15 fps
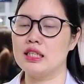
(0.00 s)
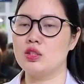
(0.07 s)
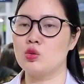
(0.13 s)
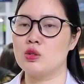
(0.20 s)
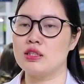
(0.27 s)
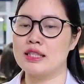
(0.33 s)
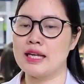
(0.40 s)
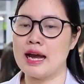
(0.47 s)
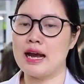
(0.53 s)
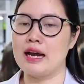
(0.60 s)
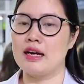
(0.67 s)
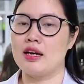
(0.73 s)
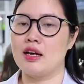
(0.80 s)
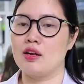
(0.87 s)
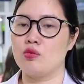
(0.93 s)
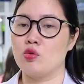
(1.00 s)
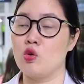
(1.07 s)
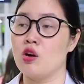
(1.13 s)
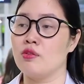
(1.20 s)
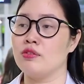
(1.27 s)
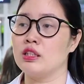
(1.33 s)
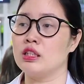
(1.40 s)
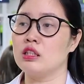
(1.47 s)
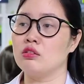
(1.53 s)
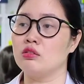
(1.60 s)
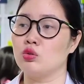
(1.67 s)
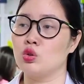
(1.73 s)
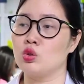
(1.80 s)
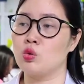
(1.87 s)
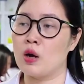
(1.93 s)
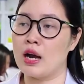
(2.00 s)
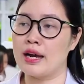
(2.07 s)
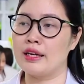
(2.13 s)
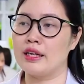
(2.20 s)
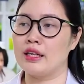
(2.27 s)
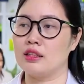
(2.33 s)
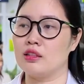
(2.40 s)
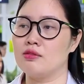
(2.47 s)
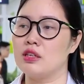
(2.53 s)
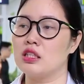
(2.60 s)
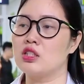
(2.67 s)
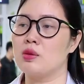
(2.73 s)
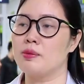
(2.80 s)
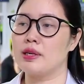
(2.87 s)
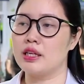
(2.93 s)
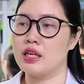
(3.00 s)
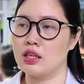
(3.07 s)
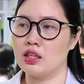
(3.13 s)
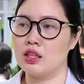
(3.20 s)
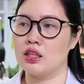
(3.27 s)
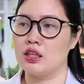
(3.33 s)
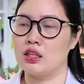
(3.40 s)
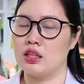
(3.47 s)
bác sĩ chuyên gia phù hợp với từng chuyên khoa để tư vấn cho bệnh nhân